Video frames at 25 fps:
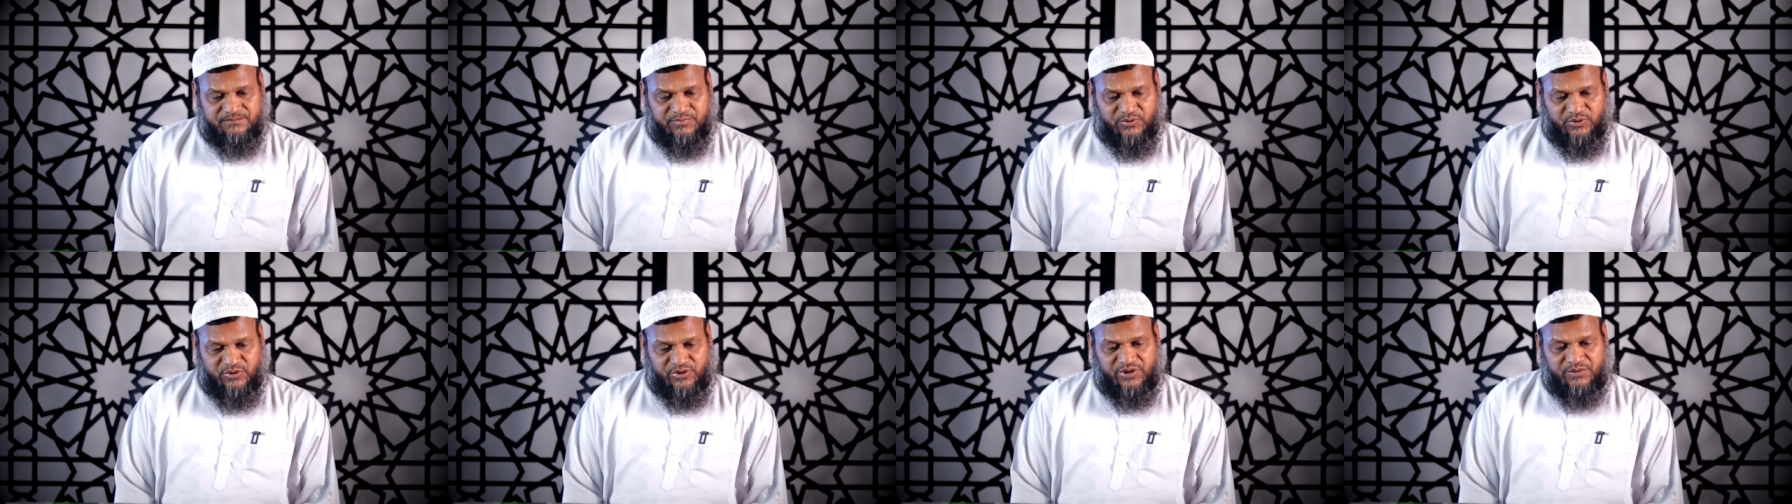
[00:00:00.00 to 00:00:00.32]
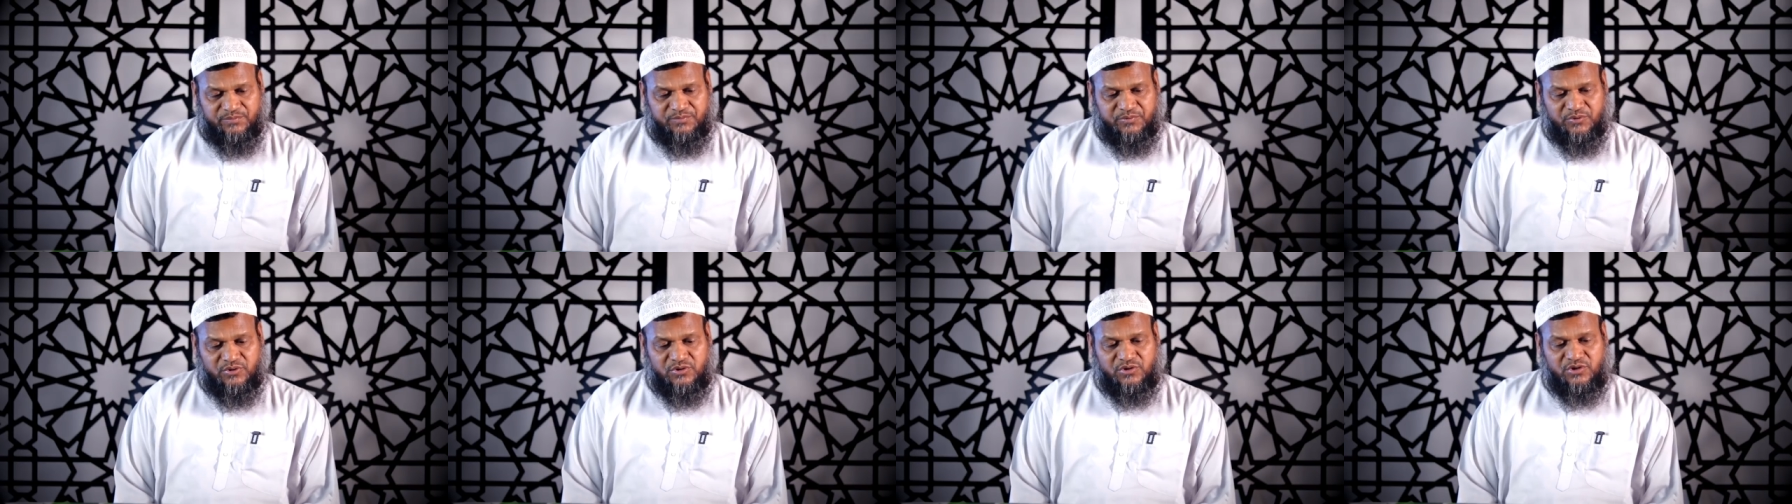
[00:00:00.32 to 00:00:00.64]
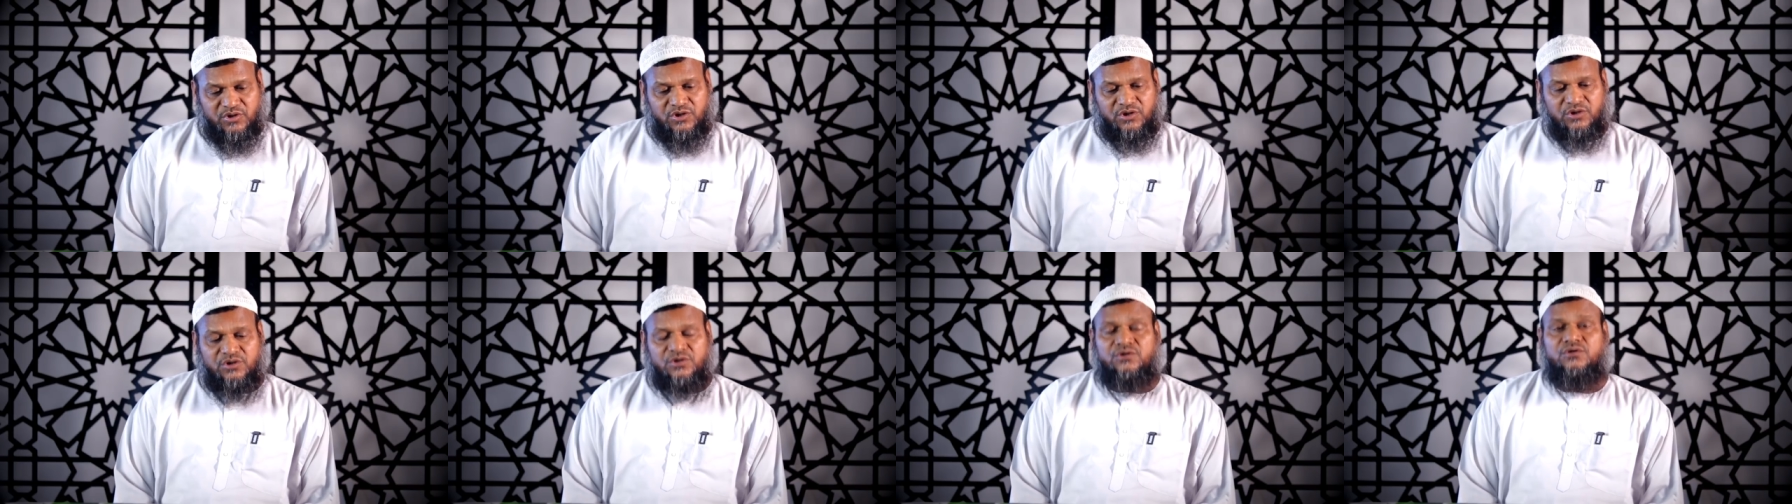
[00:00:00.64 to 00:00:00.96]

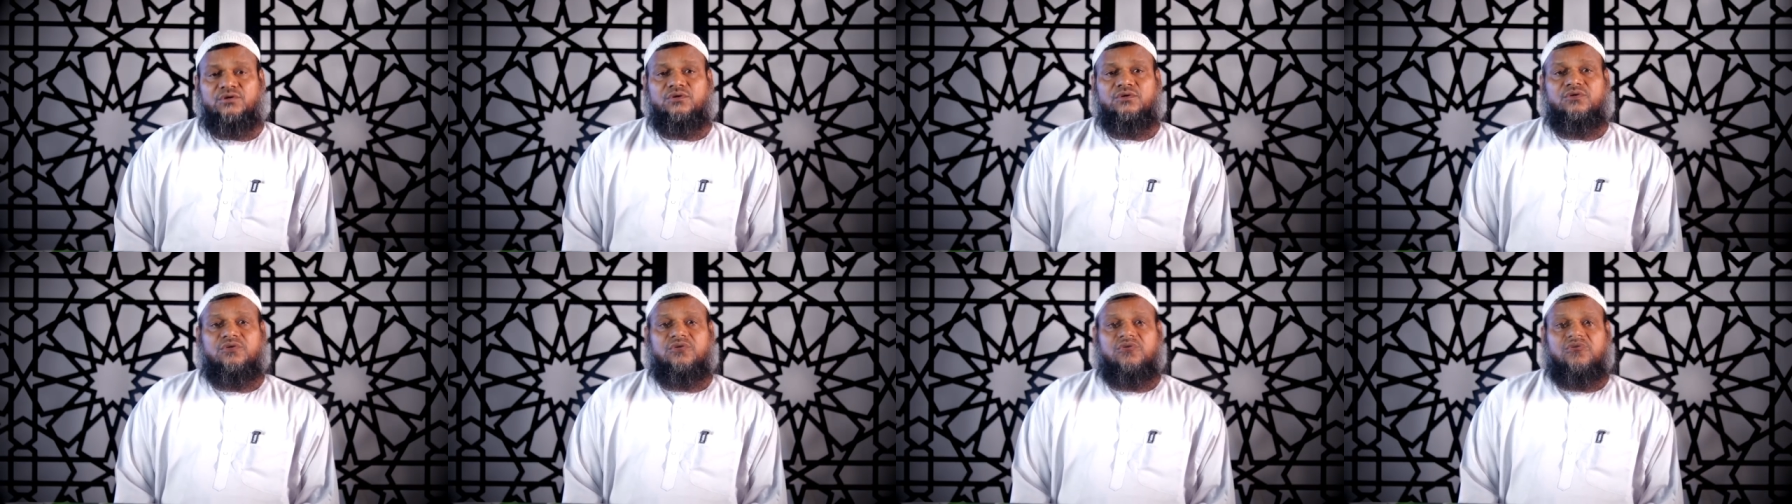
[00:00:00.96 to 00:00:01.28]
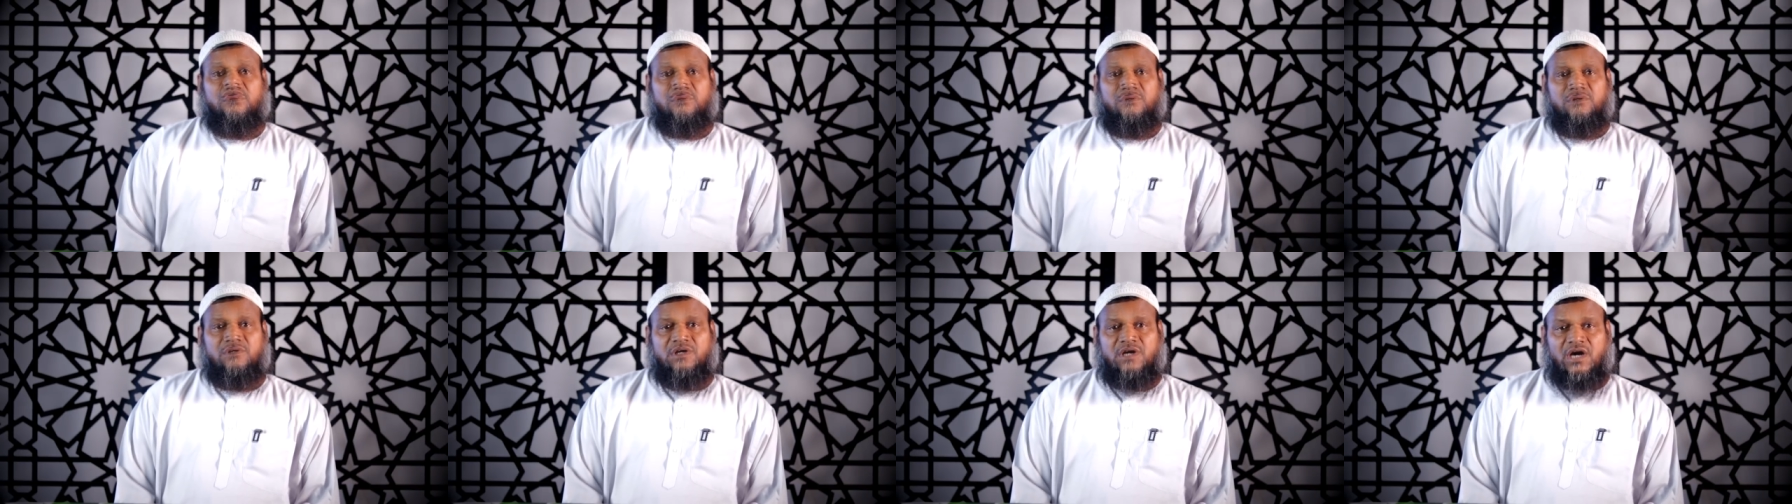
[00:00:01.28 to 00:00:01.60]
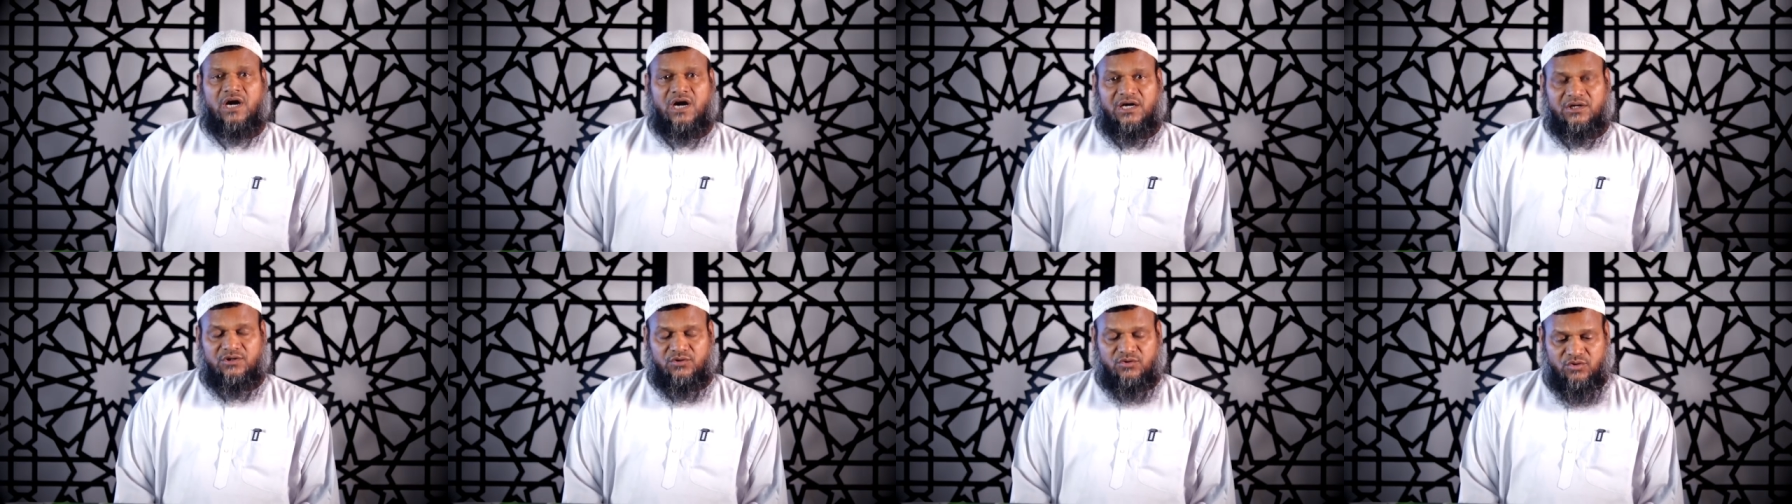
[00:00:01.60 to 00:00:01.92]
পরিপূর্ণ
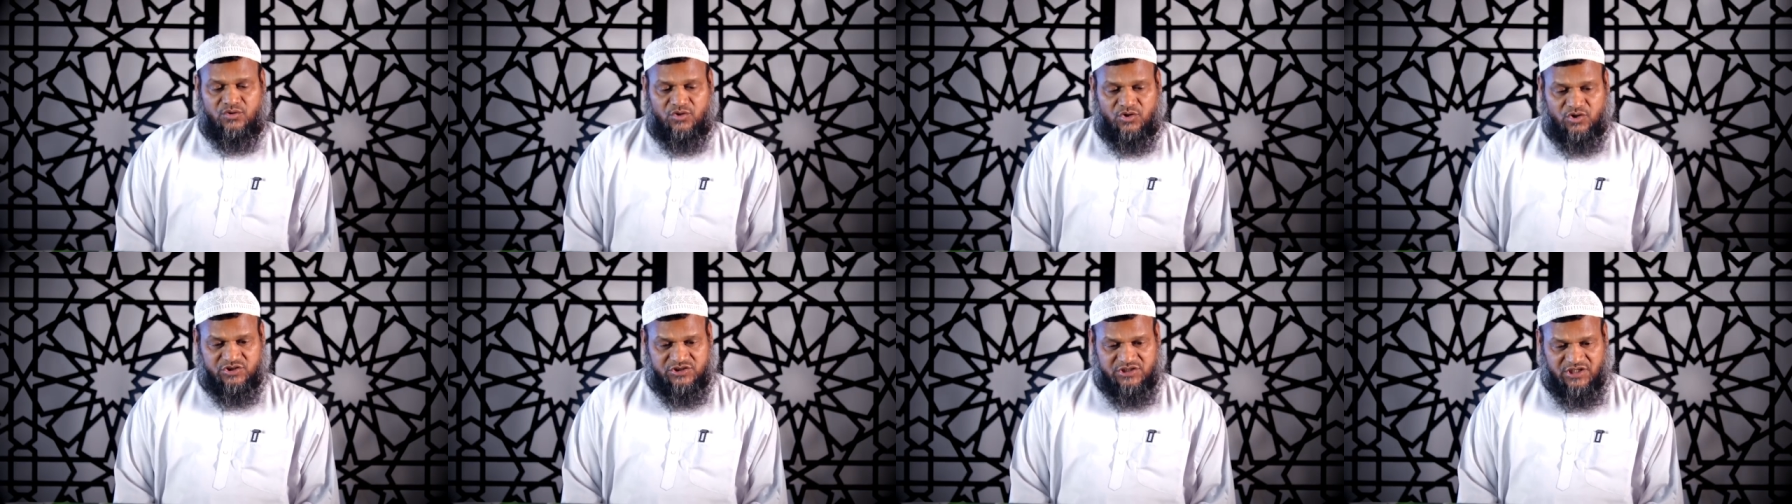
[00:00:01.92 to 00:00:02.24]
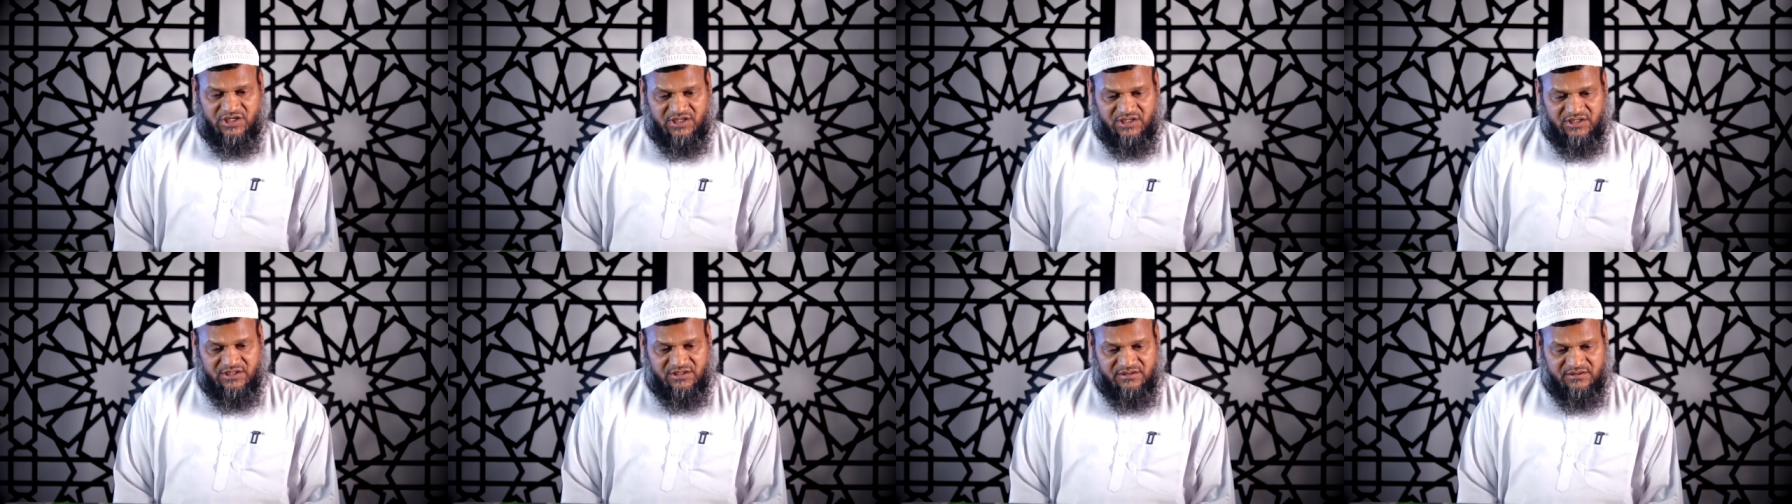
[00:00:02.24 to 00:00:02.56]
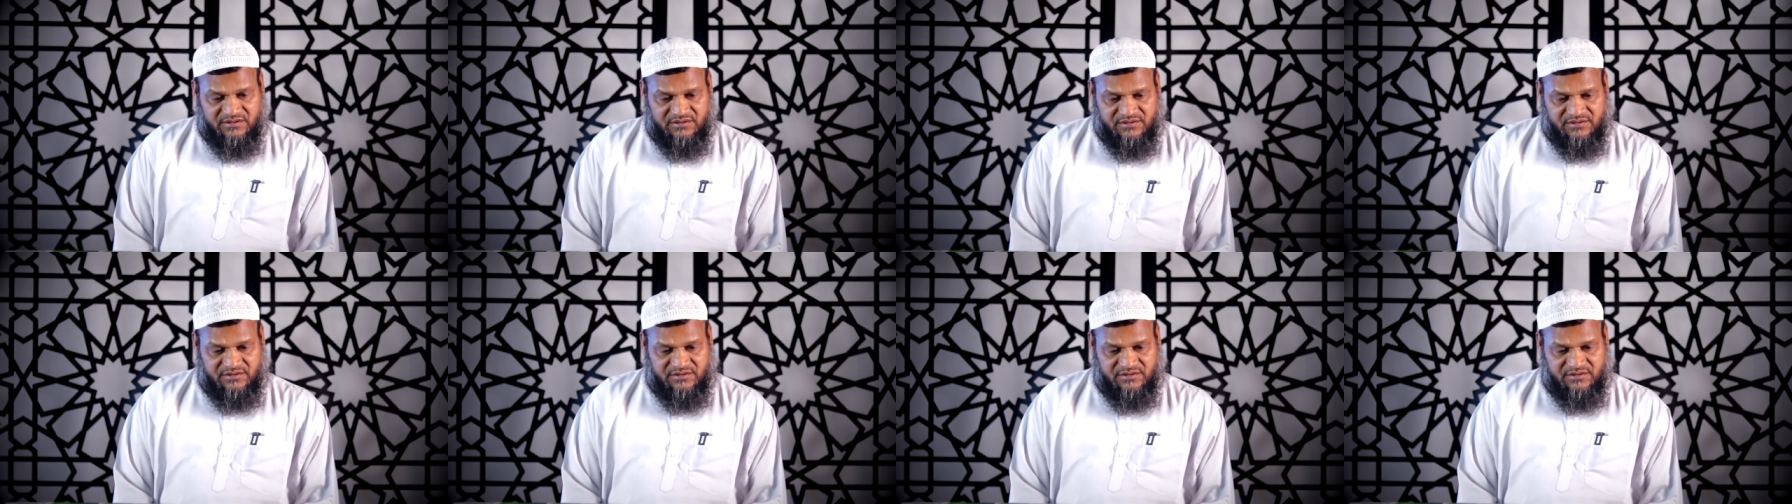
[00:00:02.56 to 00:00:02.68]
গান ও গজাল